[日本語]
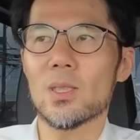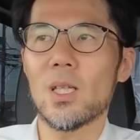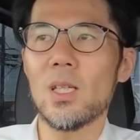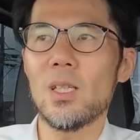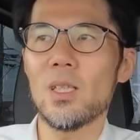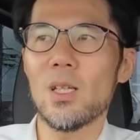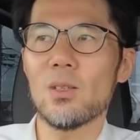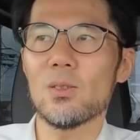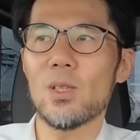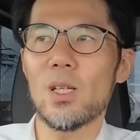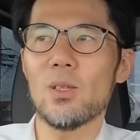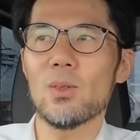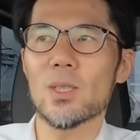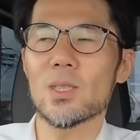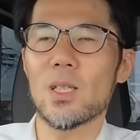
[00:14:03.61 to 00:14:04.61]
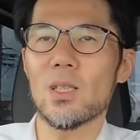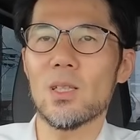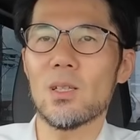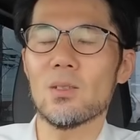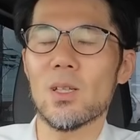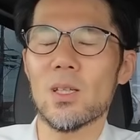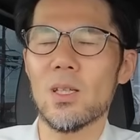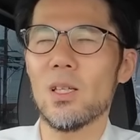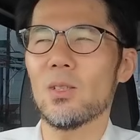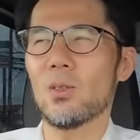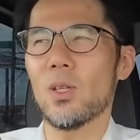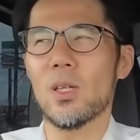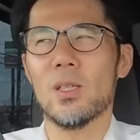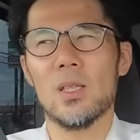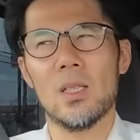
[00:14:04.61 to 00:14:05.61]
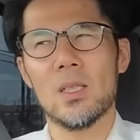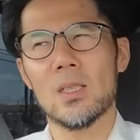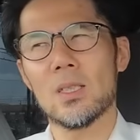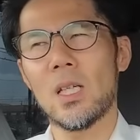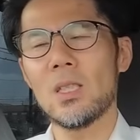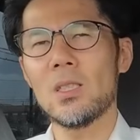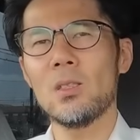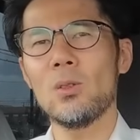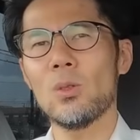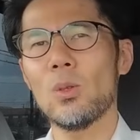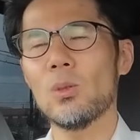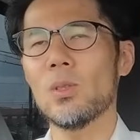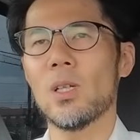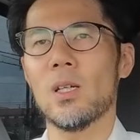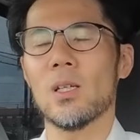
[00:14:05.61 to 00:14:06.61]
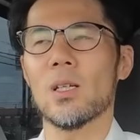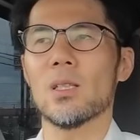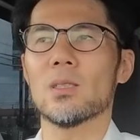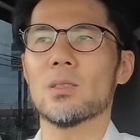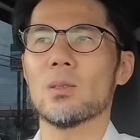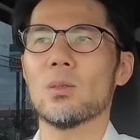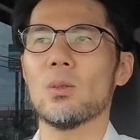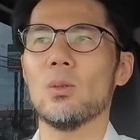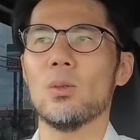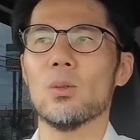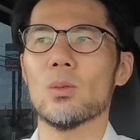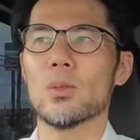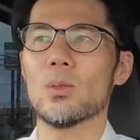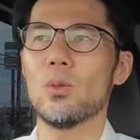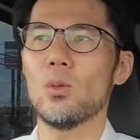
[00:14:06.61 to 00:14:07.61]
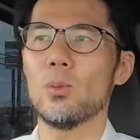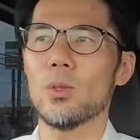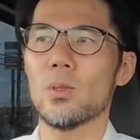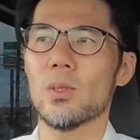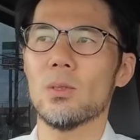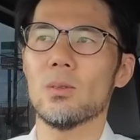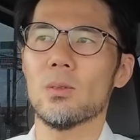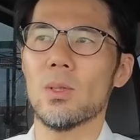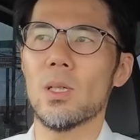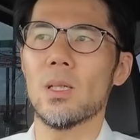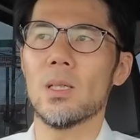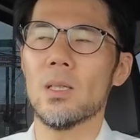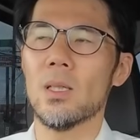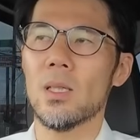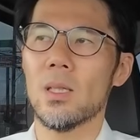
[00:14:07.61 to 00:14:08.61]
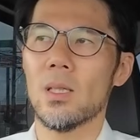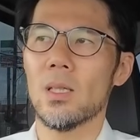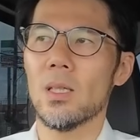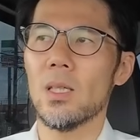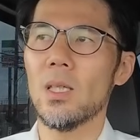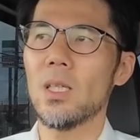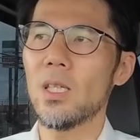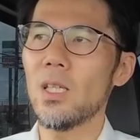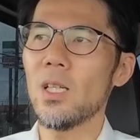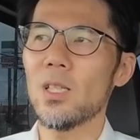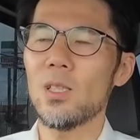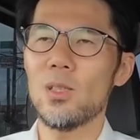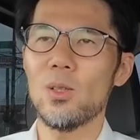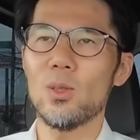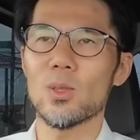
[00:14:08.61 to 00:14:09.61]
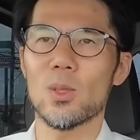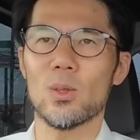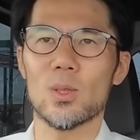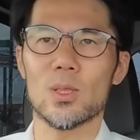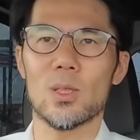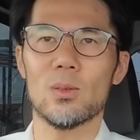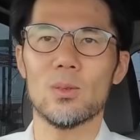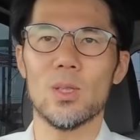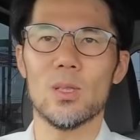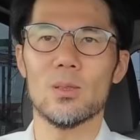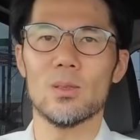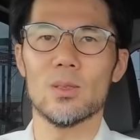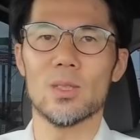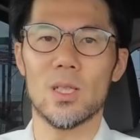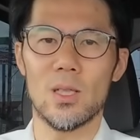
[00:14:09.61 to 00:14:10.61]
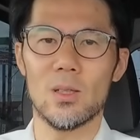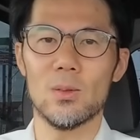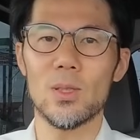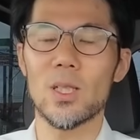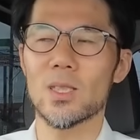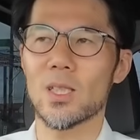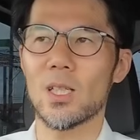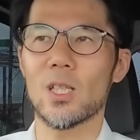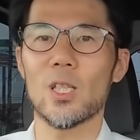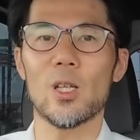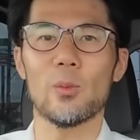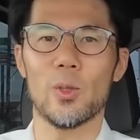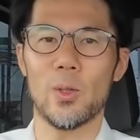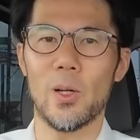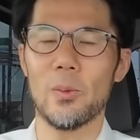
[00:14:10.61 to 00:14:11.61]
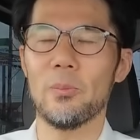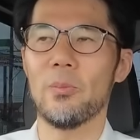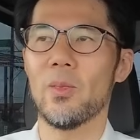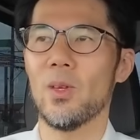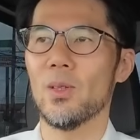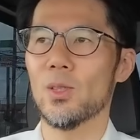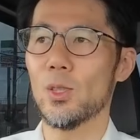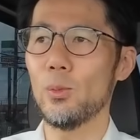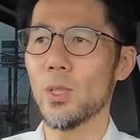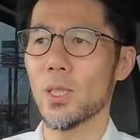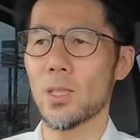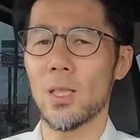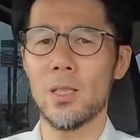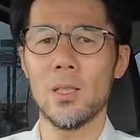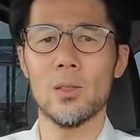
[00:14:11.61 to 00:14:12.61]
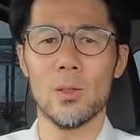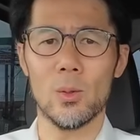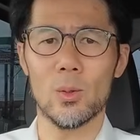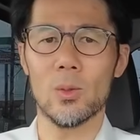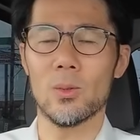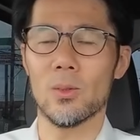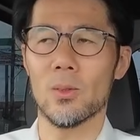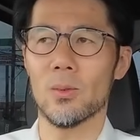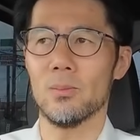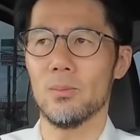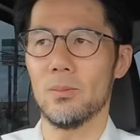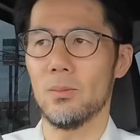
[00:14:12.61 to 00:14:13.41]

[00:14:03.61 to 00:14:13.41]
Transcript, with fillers: 使いたくないは使いたくない。えっとね写真を撮る側からするとストロボっていうのはいきなり要素として増えるじゃない普段使ってないものが趣味で使わないのよほとんど。